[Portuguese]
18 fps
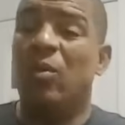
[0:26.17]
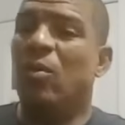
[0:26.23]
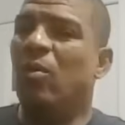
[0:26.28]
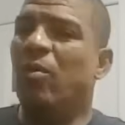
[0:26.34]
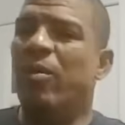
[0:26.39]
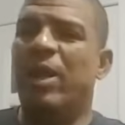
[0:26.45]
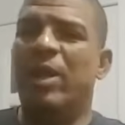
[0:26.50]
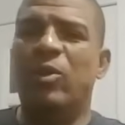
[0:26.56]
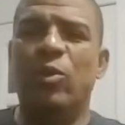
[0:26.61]

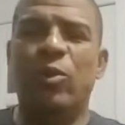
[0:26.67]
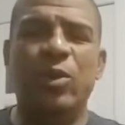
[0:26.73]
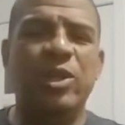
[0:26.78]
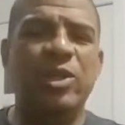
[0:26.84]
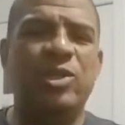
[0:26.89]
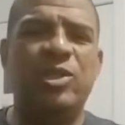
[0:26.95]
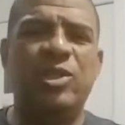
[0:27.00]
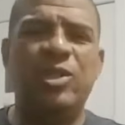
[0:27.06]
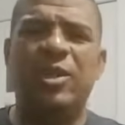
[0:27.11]
uma
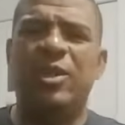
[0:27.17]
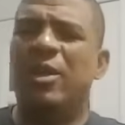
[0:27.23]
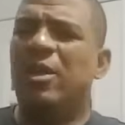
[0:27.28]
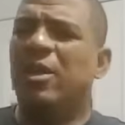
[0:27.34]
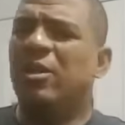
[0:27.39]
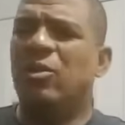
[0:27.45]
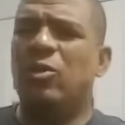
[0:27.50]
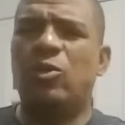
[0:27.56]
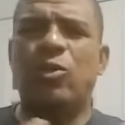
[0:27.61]
noite
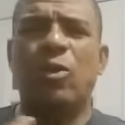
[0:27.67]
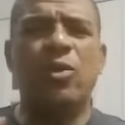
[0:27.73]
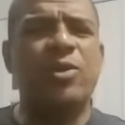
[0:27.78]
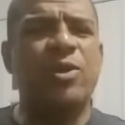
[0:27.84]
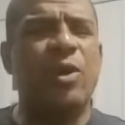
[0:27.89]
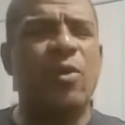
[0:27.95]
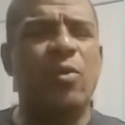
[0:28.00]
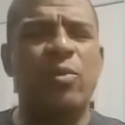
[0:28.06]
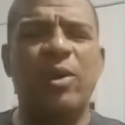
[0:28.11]

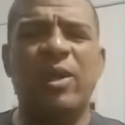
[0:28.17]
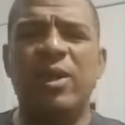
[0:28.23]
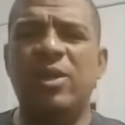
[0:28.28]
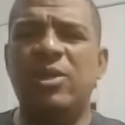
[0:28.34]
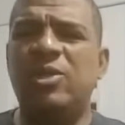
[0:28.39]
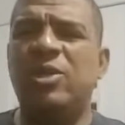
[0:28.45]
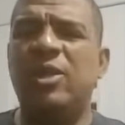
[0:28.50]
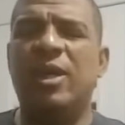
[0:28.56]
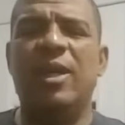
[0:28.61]

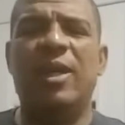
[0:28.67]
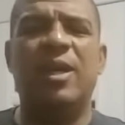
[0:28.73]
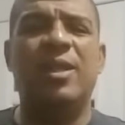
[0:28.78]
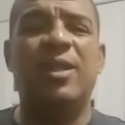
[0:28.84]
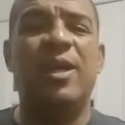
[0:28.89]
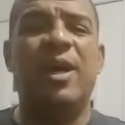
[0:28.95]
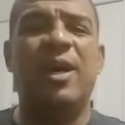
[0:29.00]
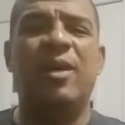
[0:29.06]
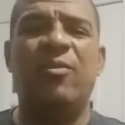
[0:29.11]
totalmente
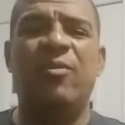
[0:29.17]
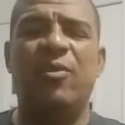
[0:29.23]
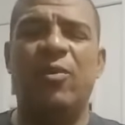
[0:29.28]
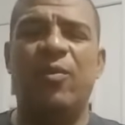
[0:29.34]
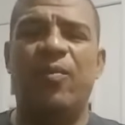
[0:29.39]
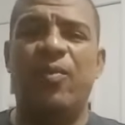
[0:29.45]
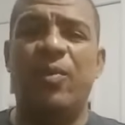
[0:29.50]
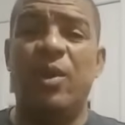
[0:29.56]
agradável